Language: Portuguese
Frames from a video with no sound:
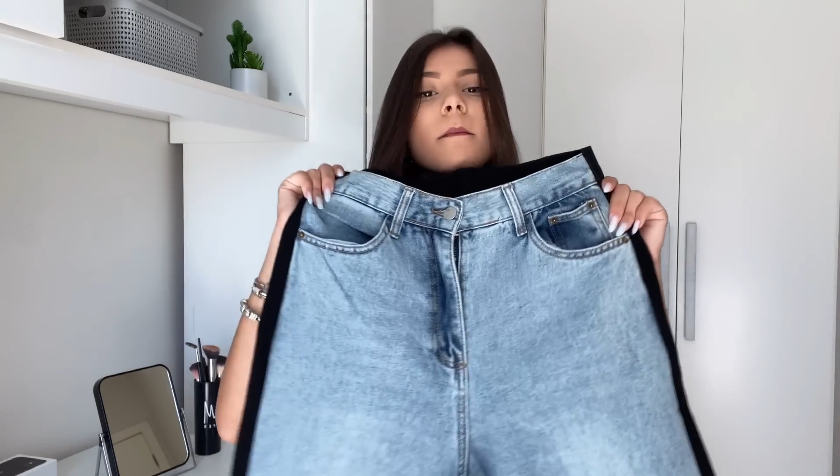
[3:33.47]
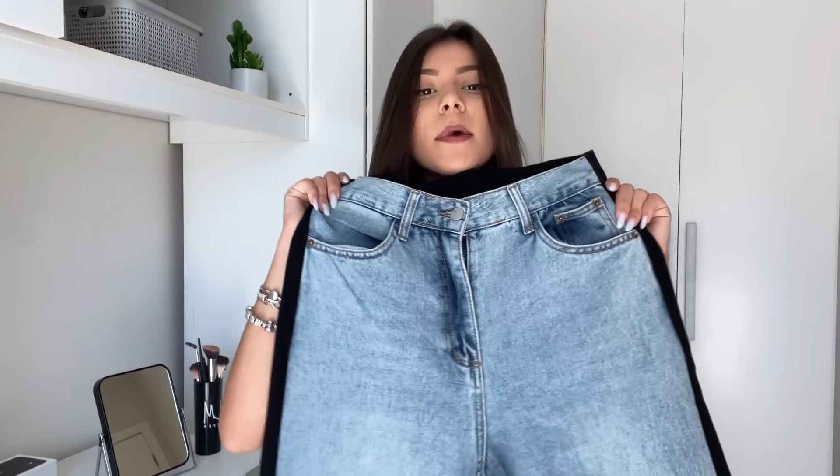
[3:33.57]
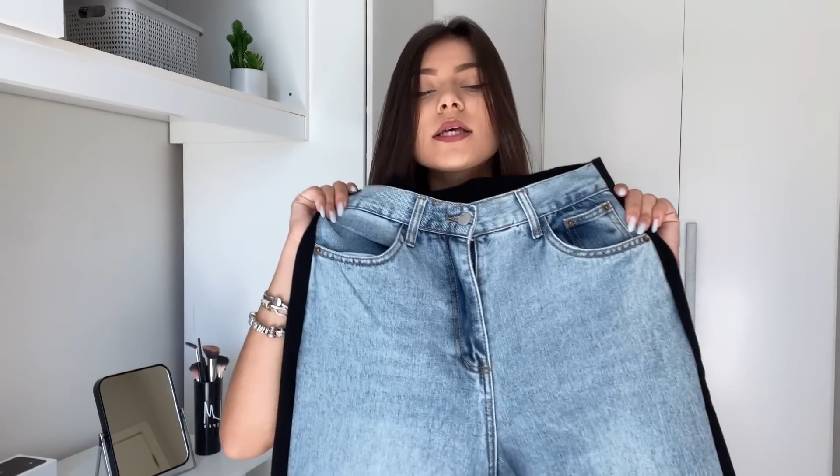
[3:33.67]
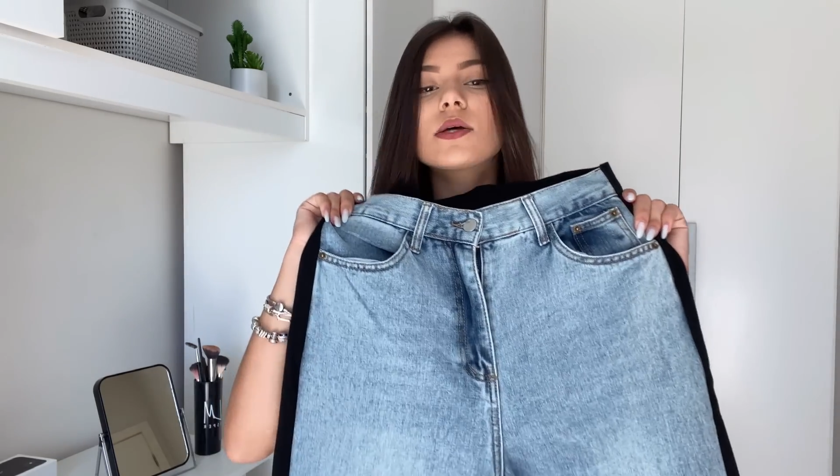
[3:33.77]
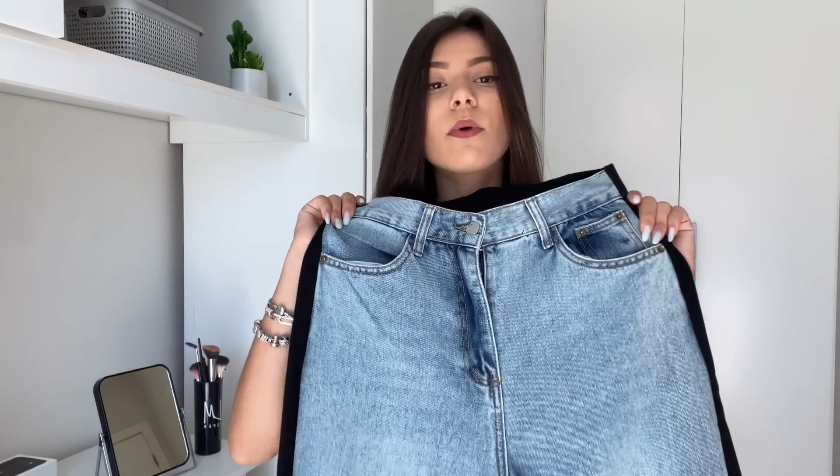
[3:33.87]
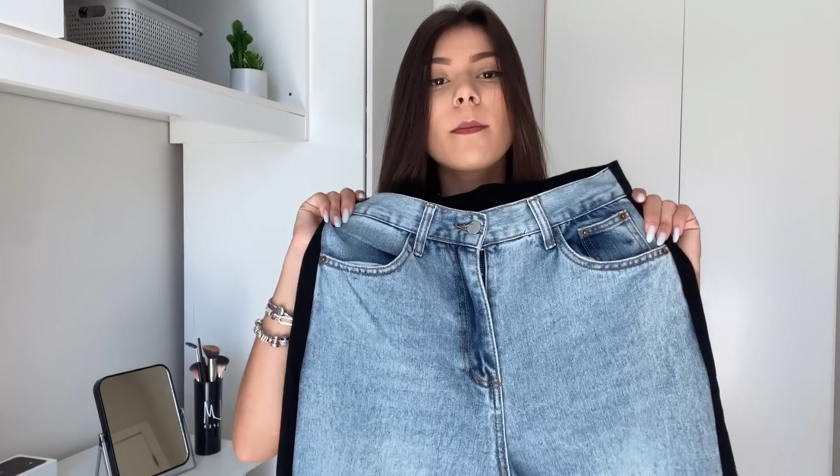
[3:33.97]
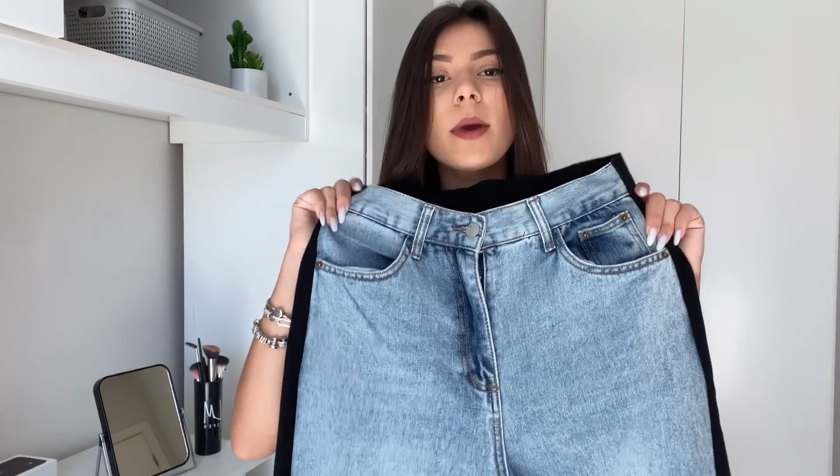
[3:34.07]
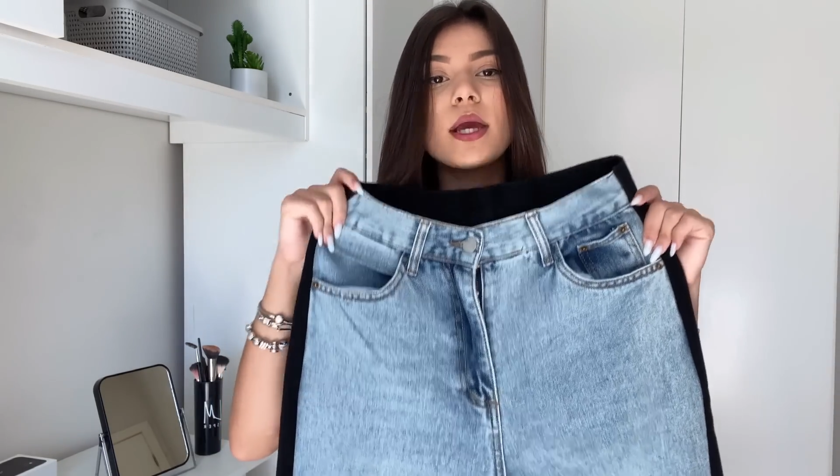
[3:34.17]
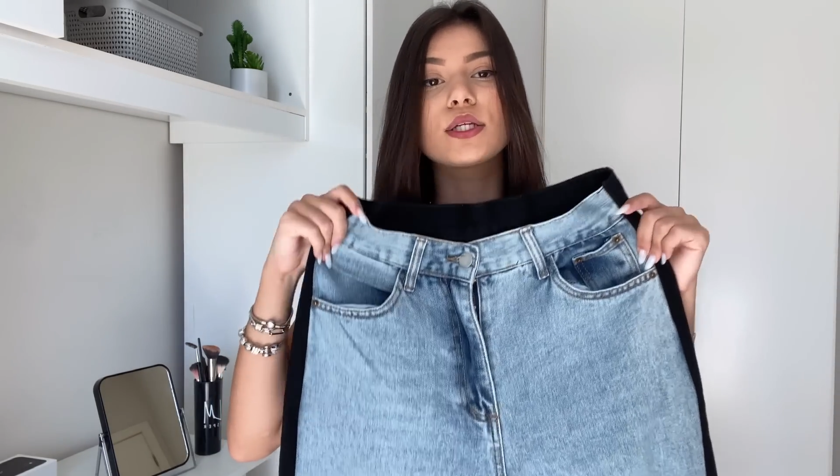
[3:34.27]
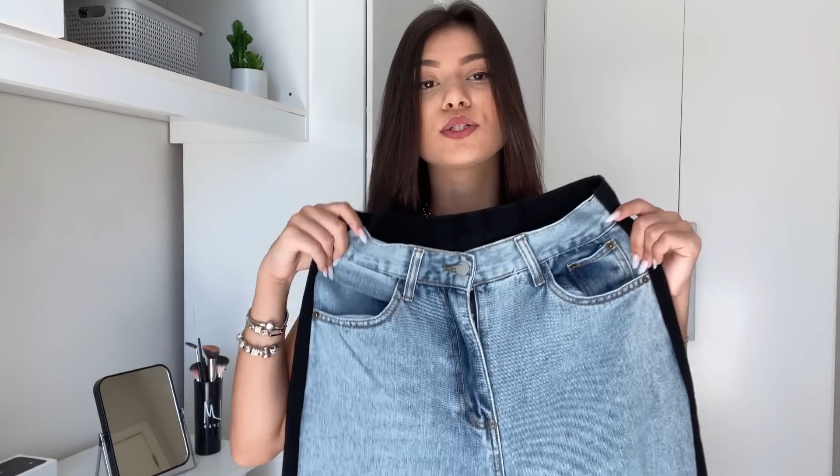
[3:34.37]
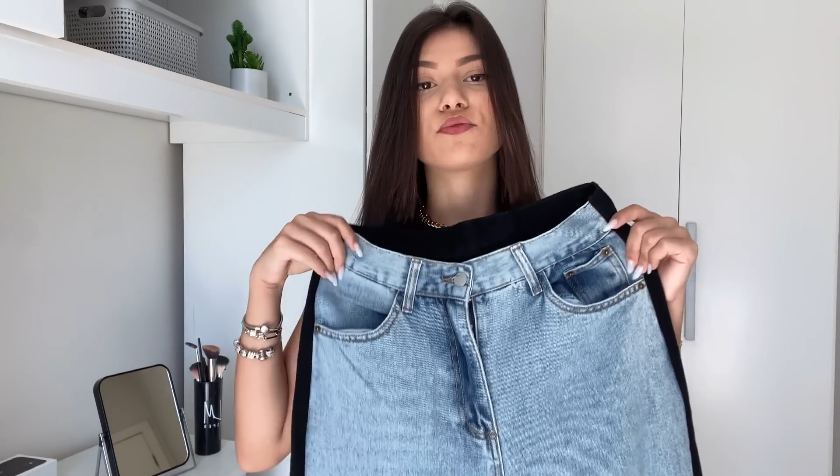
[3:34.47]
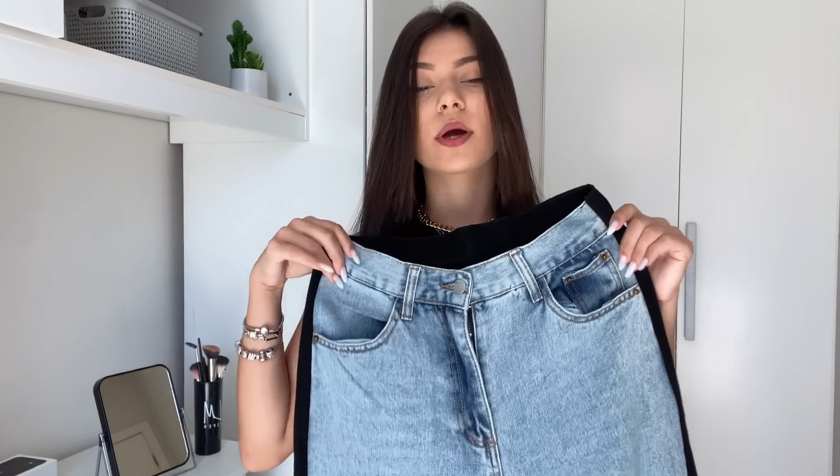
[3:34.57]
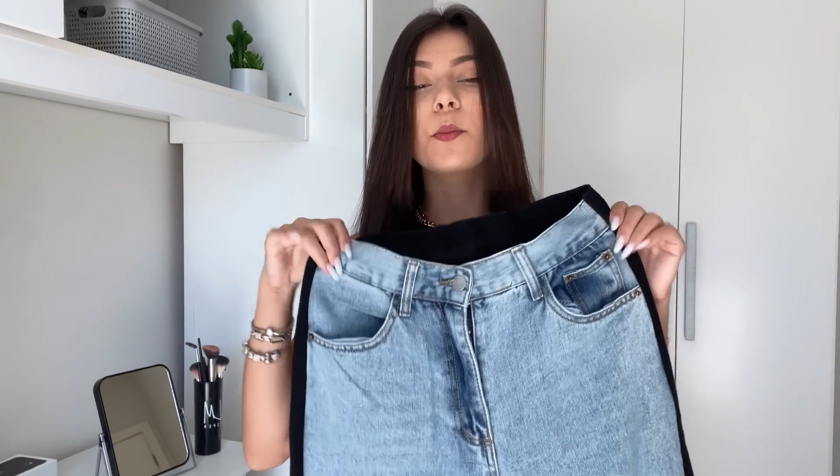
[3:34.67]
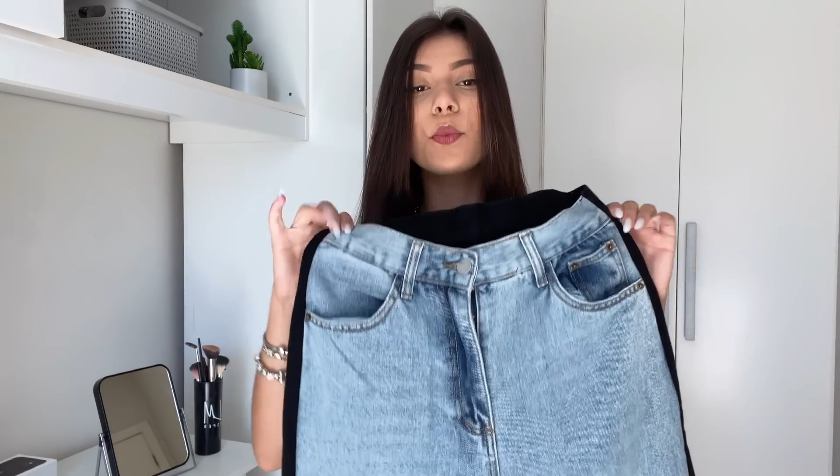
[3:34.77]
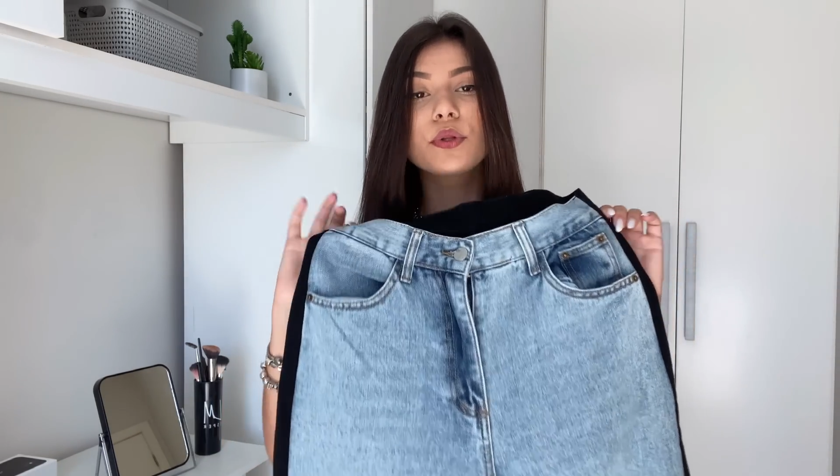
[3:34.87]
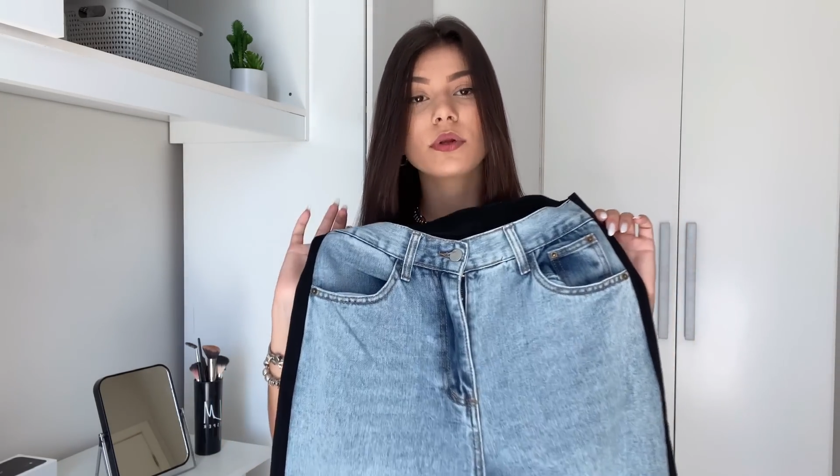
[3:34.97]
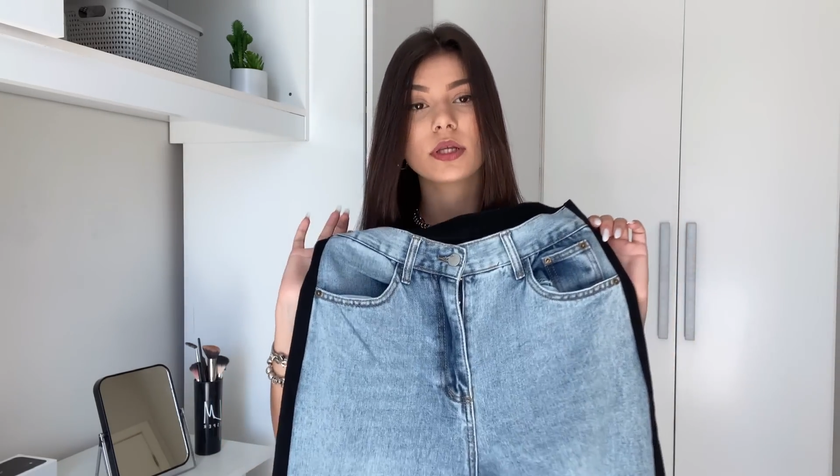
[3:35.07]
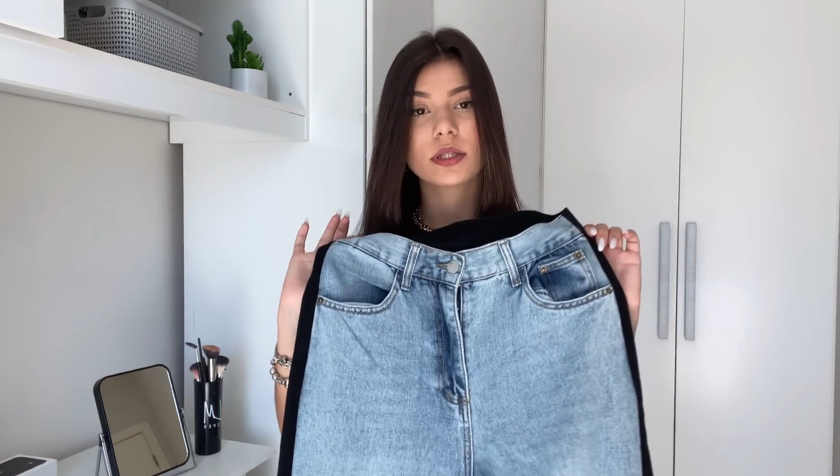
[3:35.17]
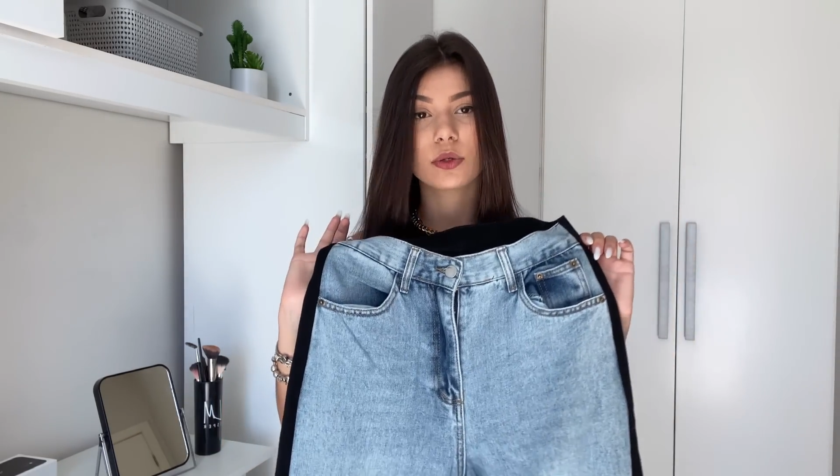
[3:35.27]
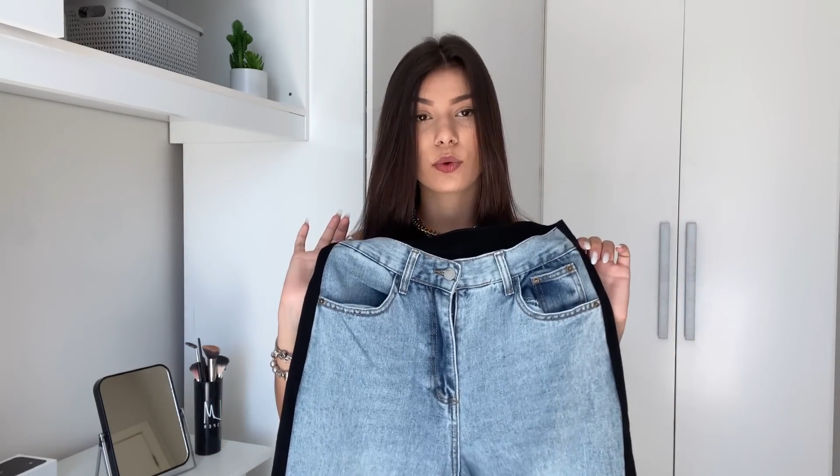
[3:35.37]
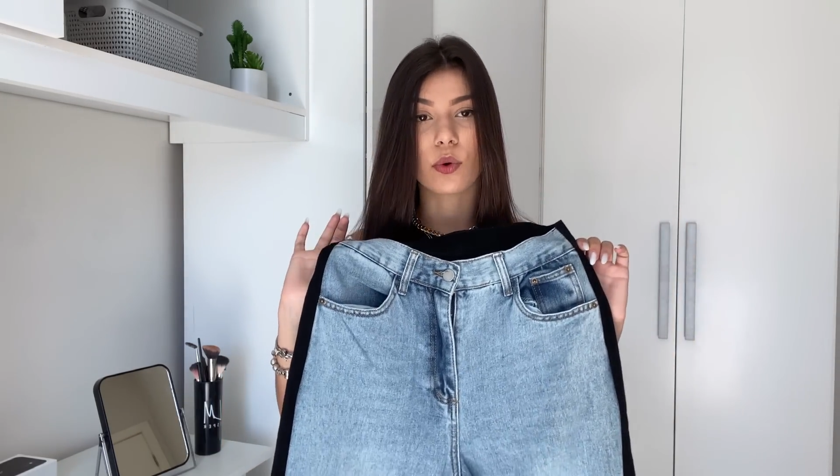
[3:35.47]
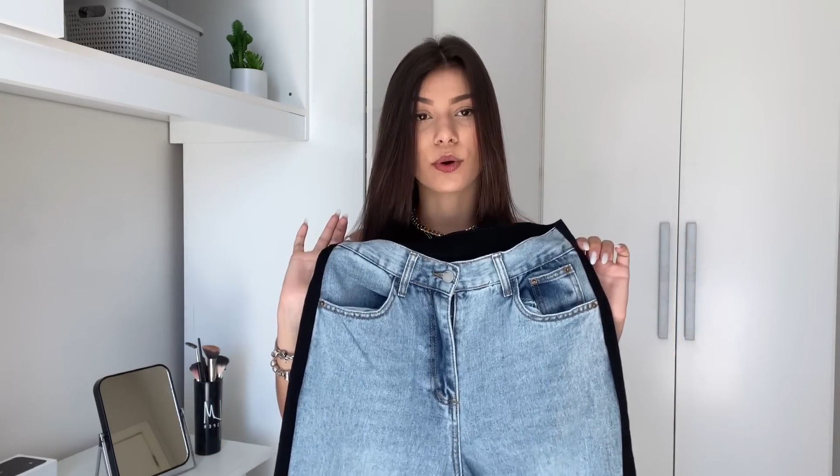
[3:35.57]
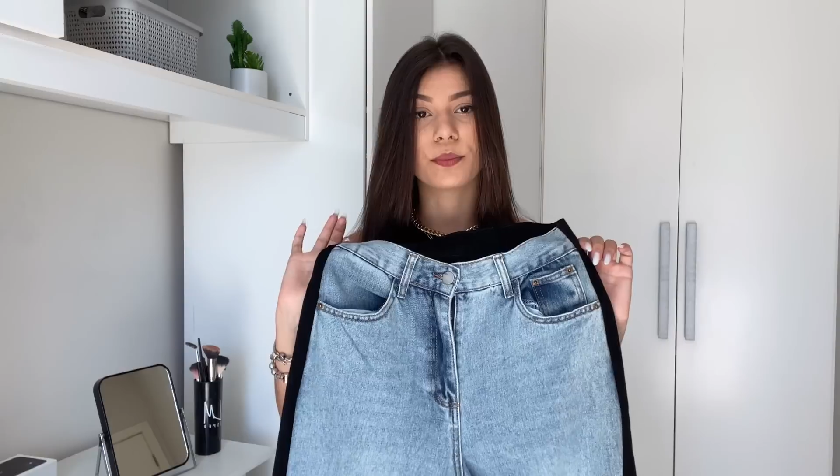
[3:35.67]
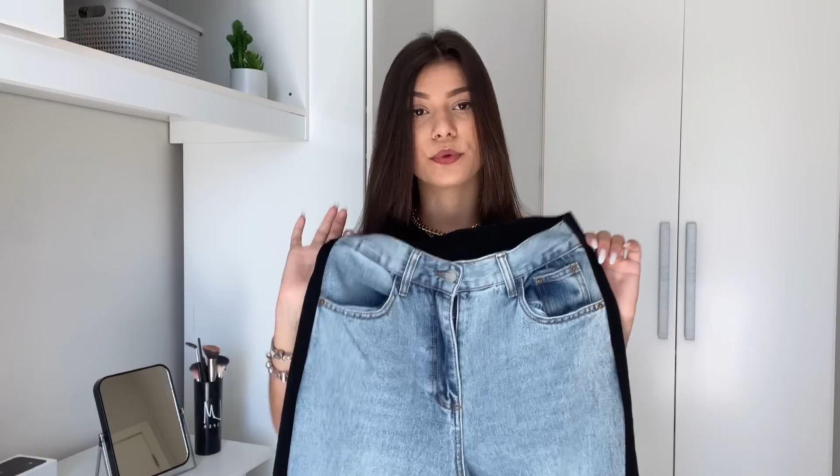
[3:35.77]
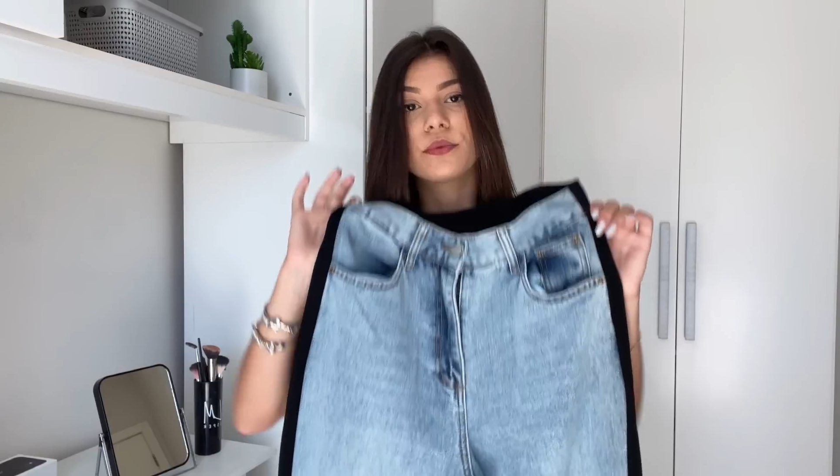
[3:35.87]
mas eu amei, gente, fica muito linda no corpo.